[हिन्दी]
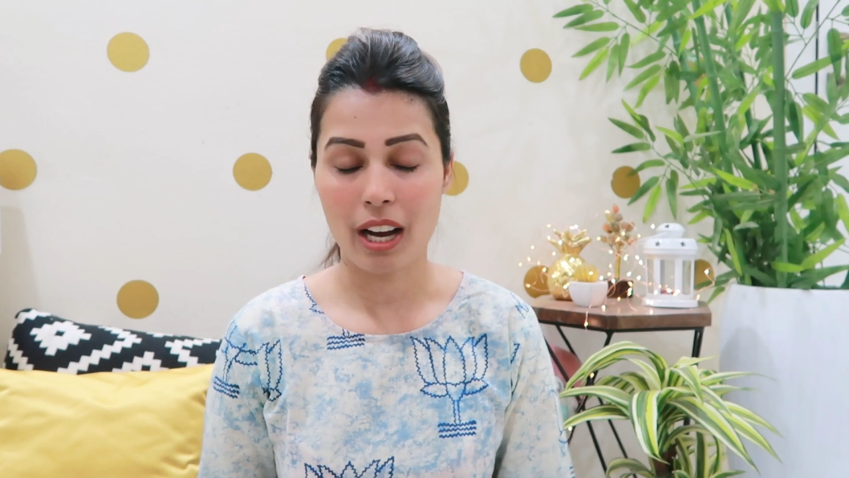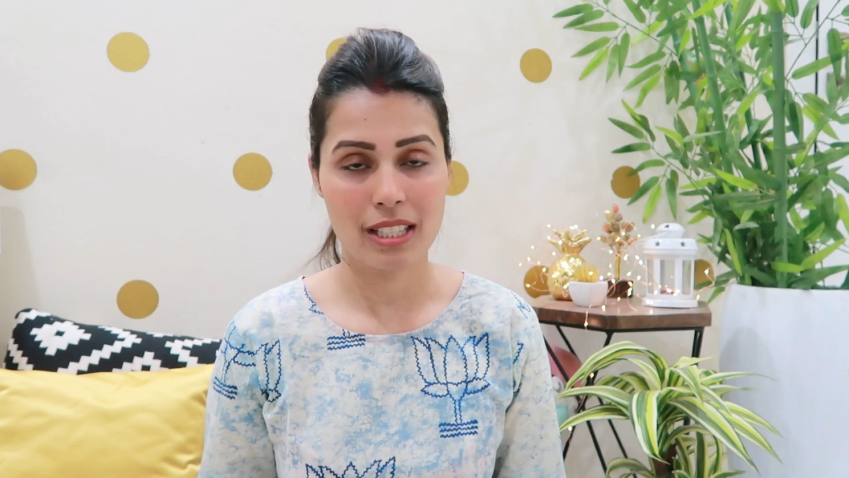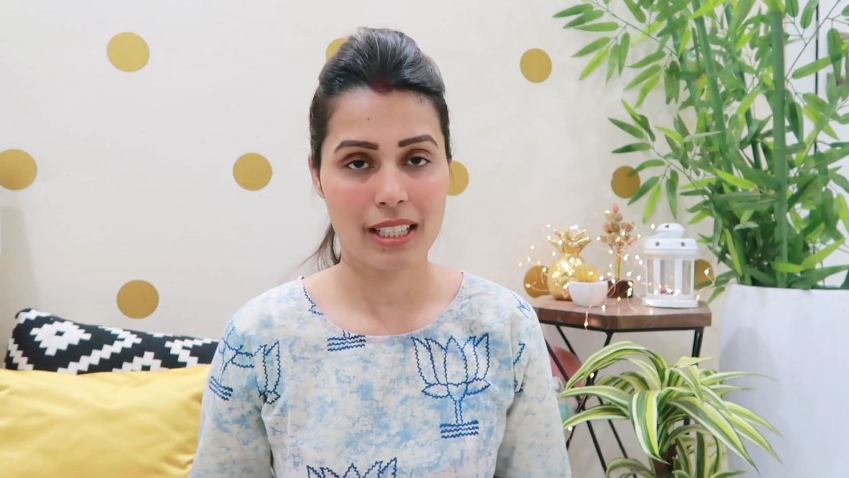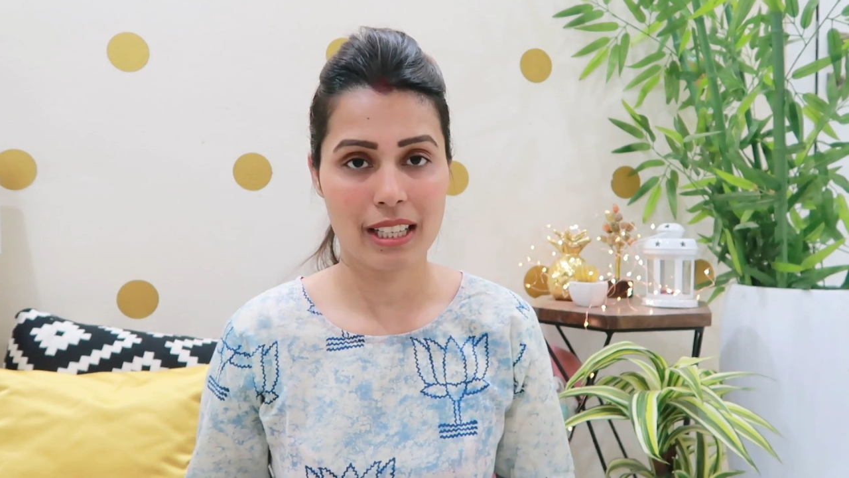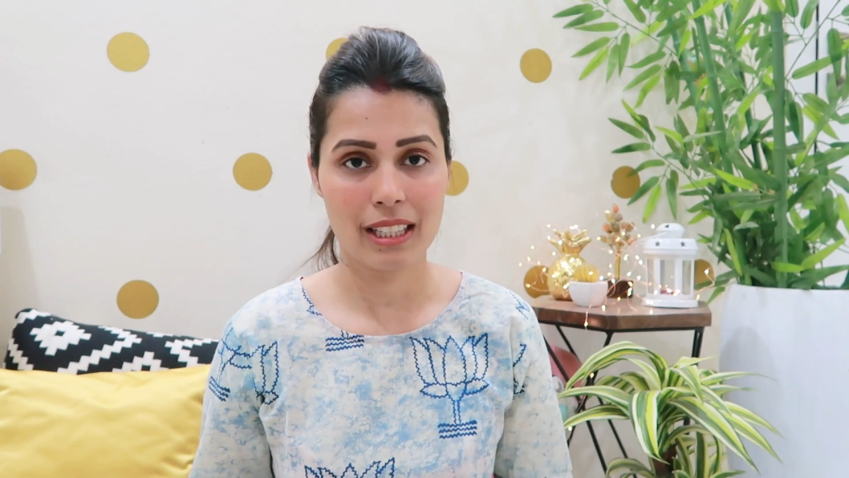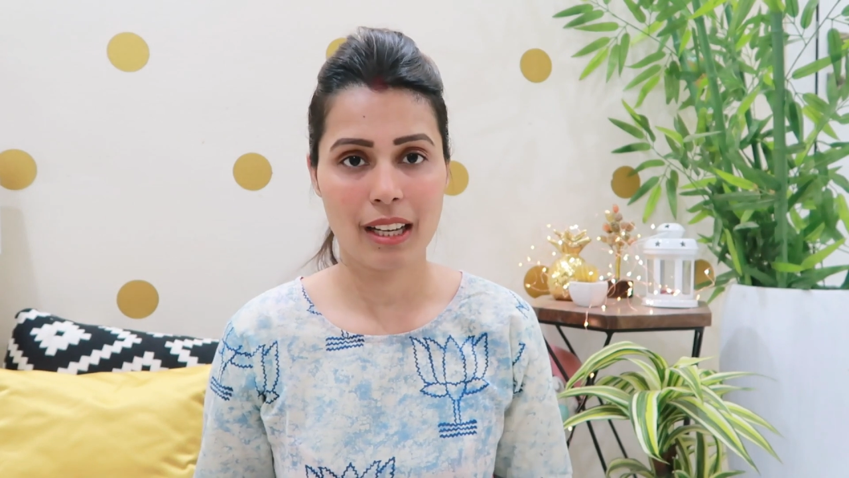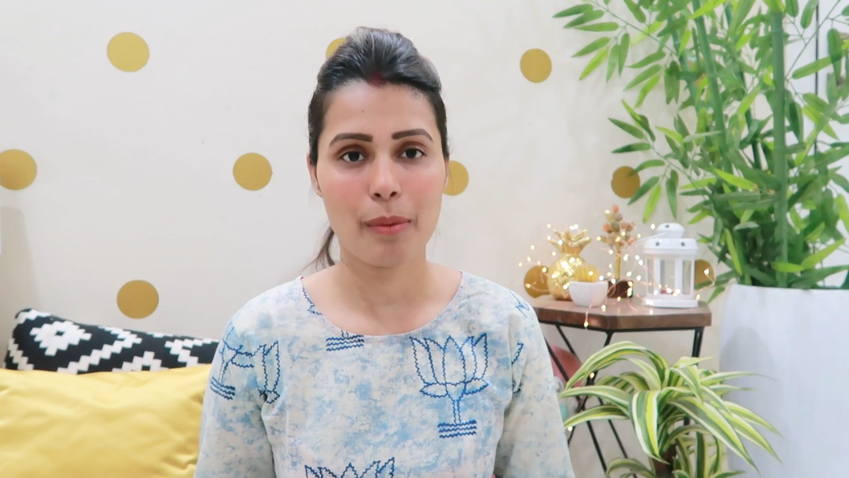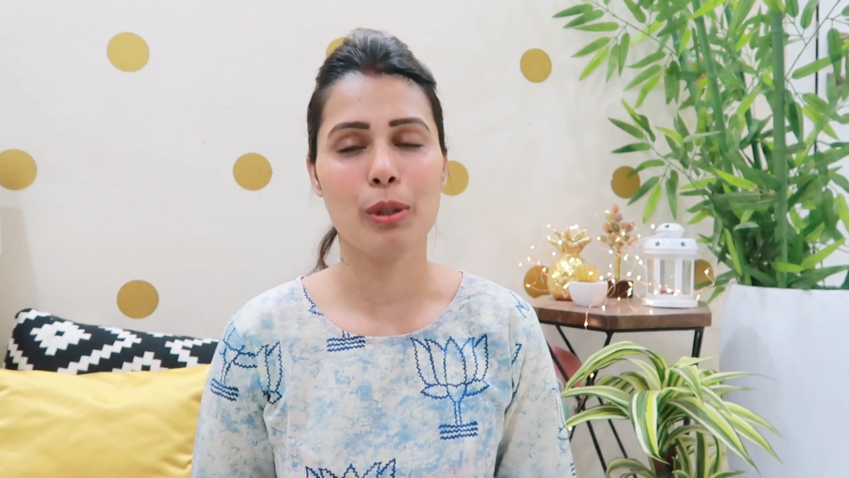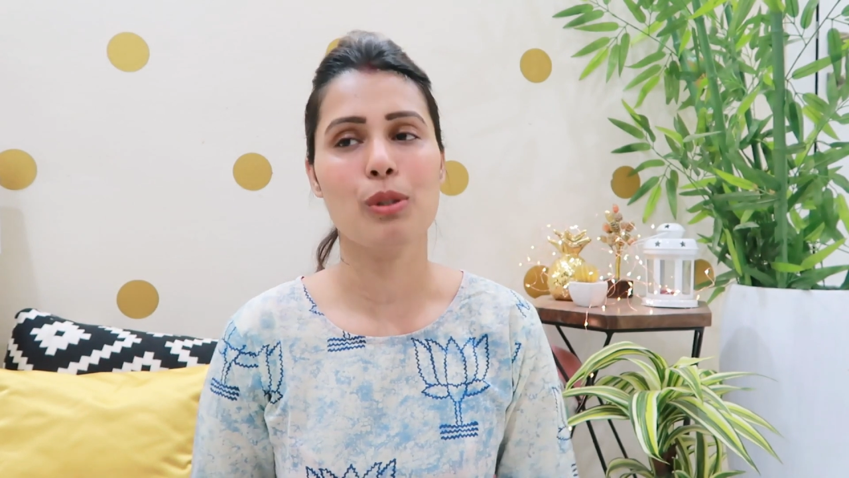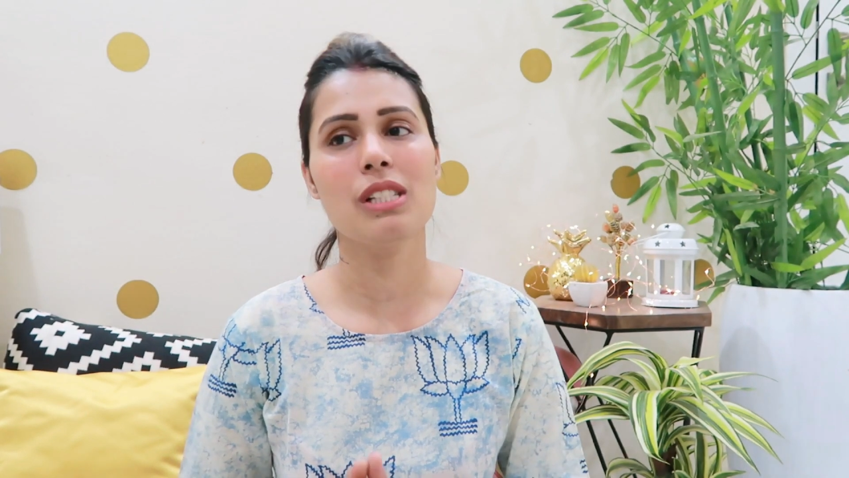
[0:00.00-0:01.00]
खास नहीं
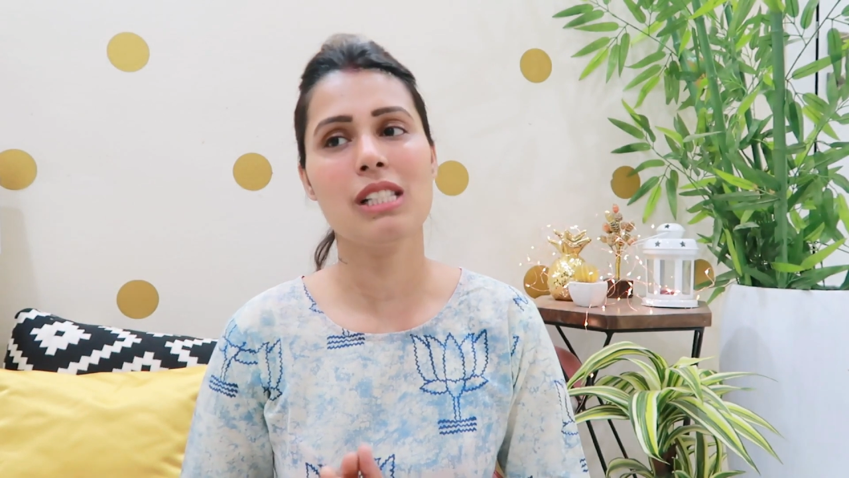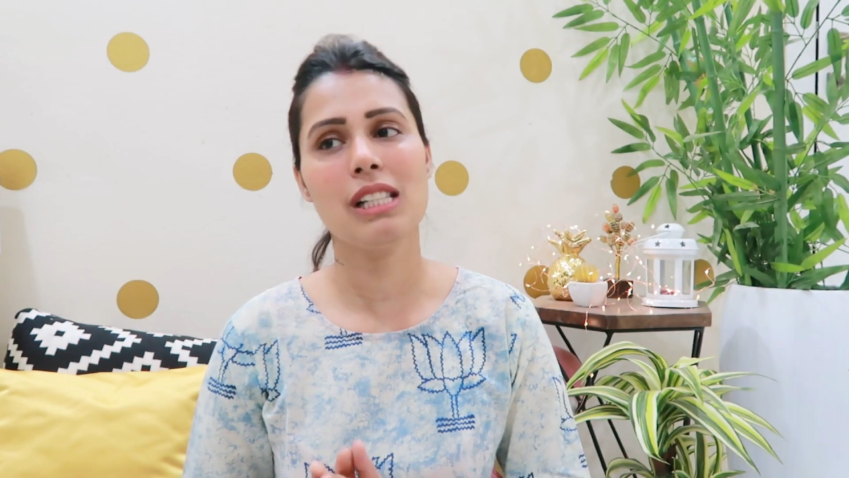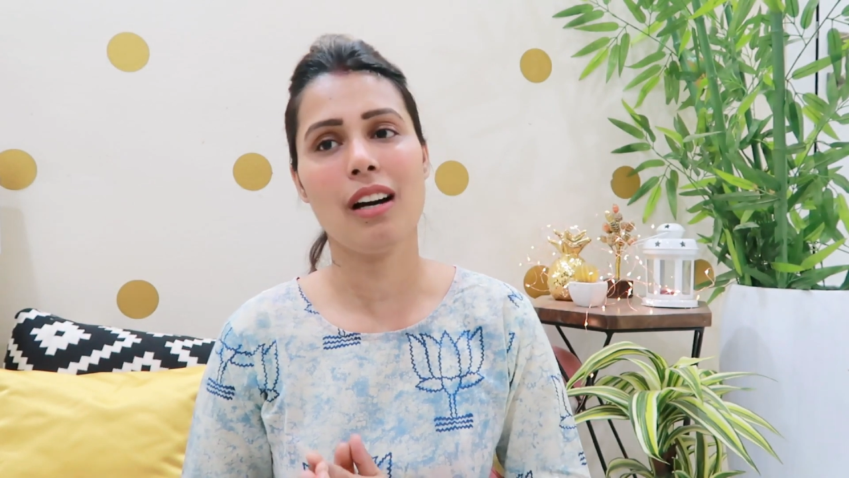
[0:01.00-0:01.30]
था बिल्कुल